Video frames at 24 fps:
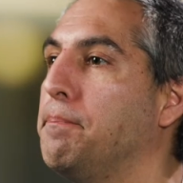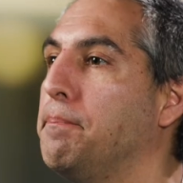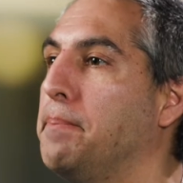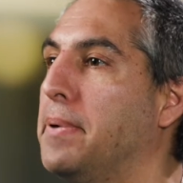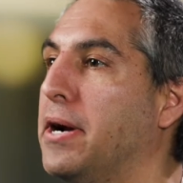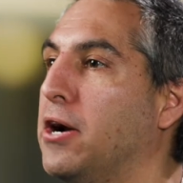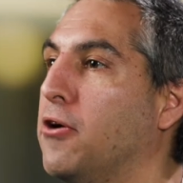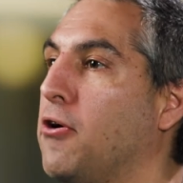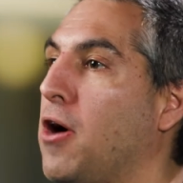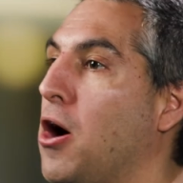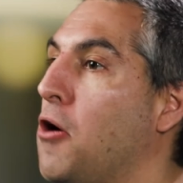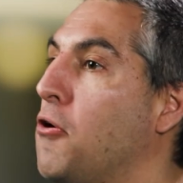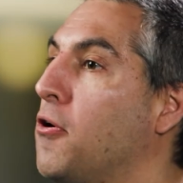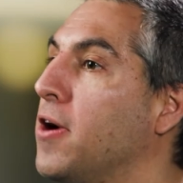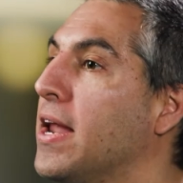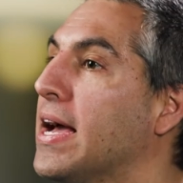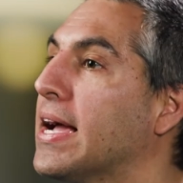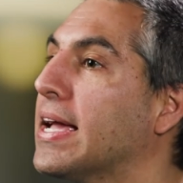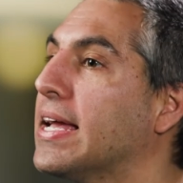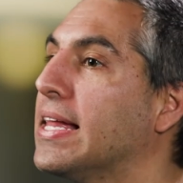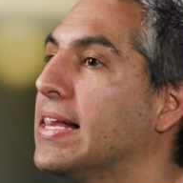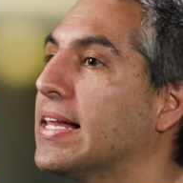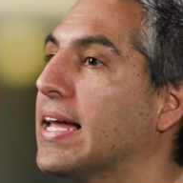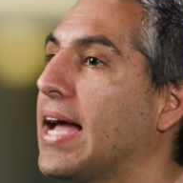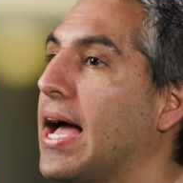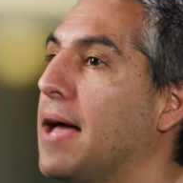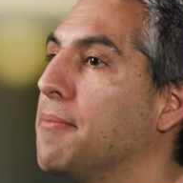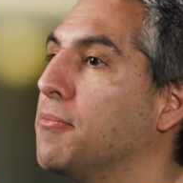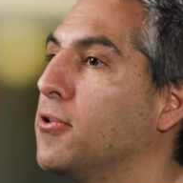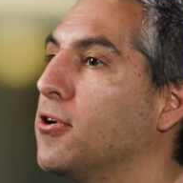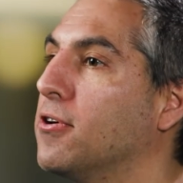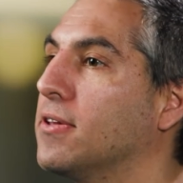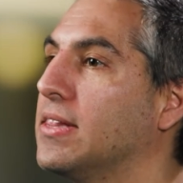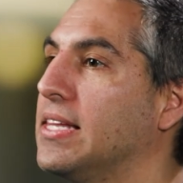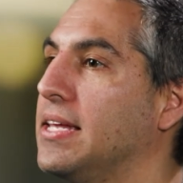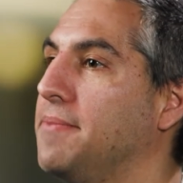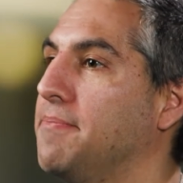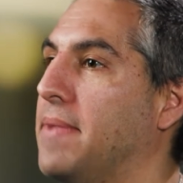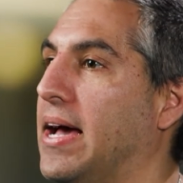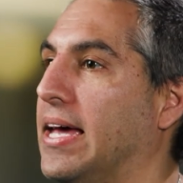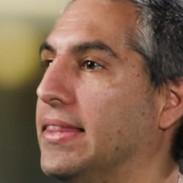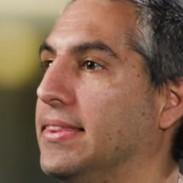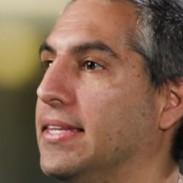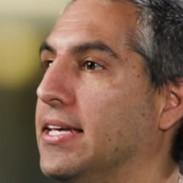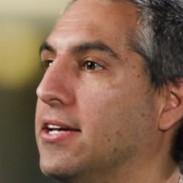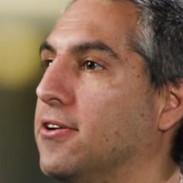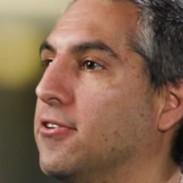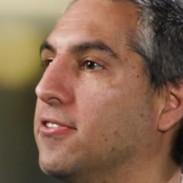Pero ahora que el cambio
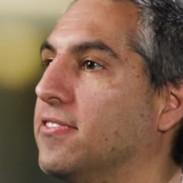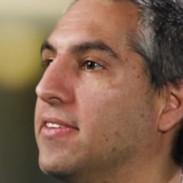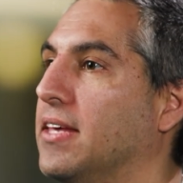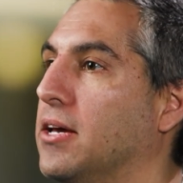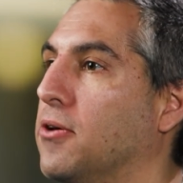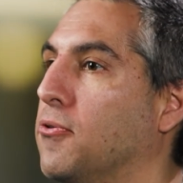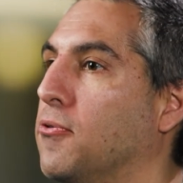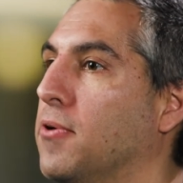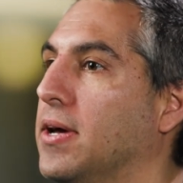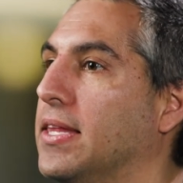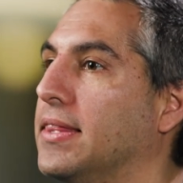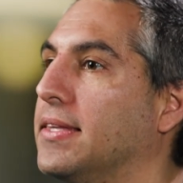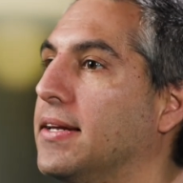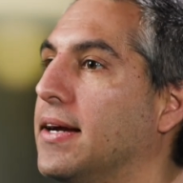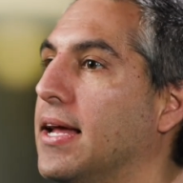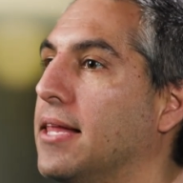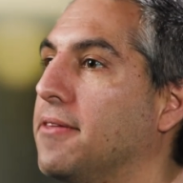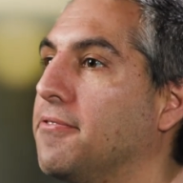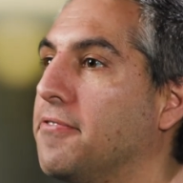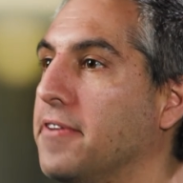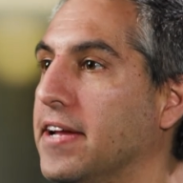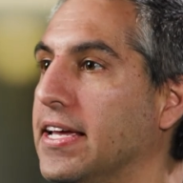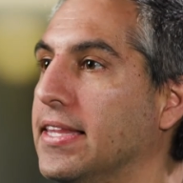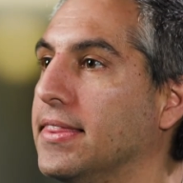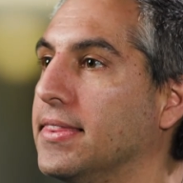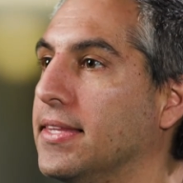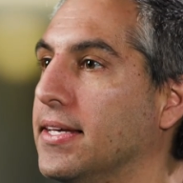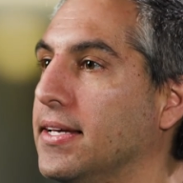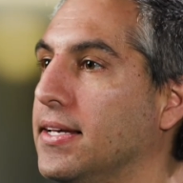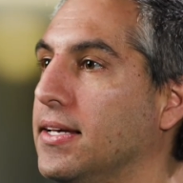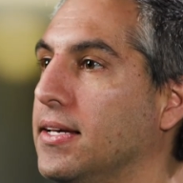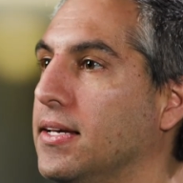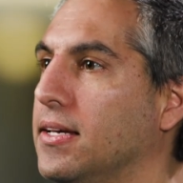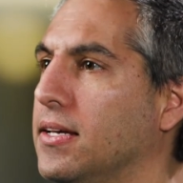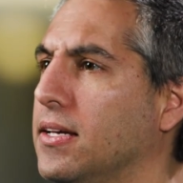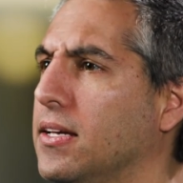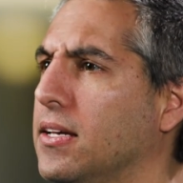climático se encuentra al frente,